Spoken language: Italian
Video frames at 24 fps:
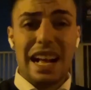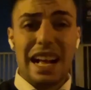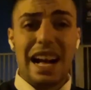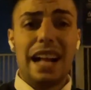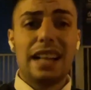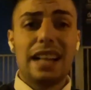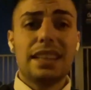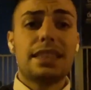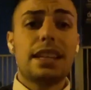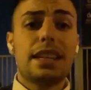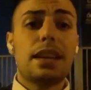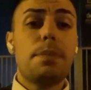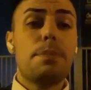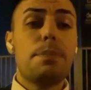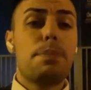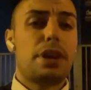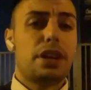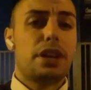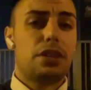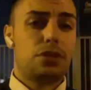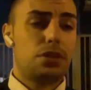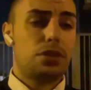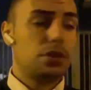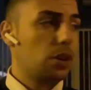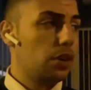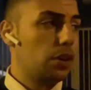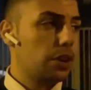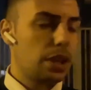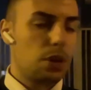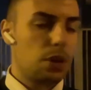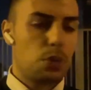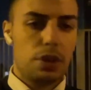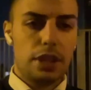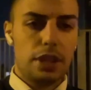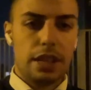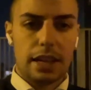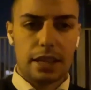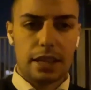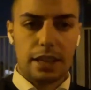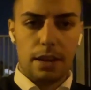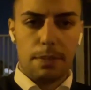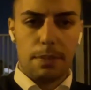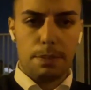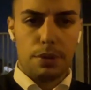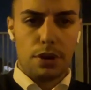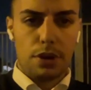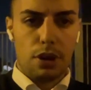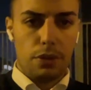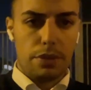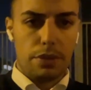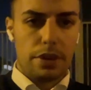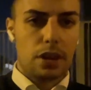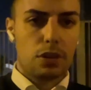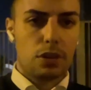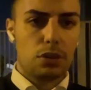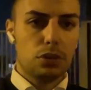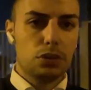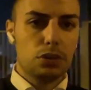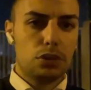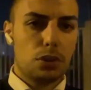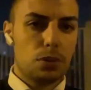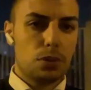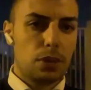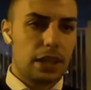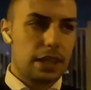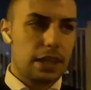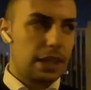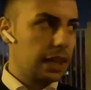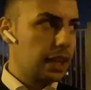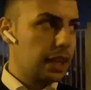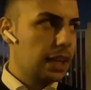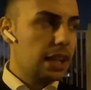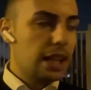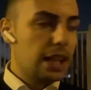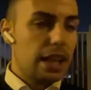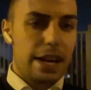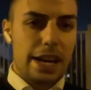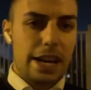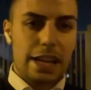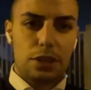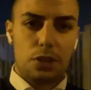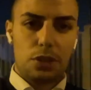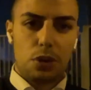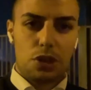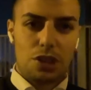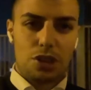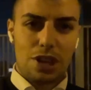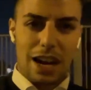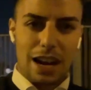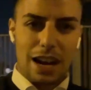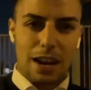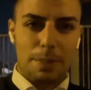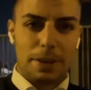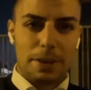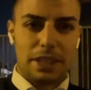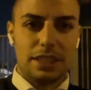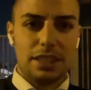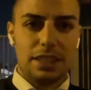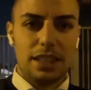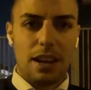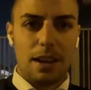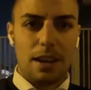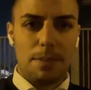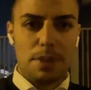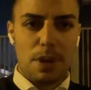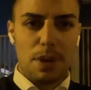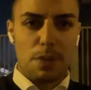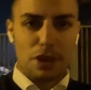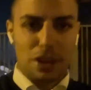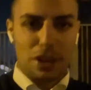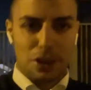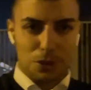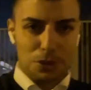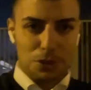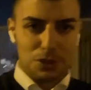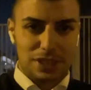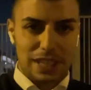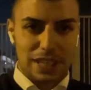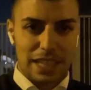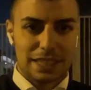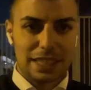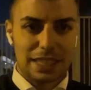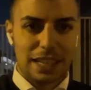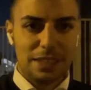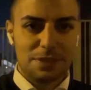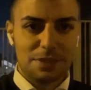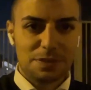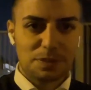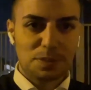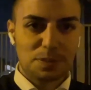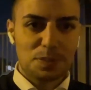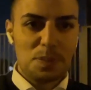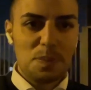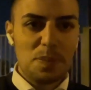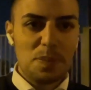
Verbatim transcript: Altre impressioni qui dal Camp Nou, vi racconto qualche retroscena, la partita l'abbiamo raccontata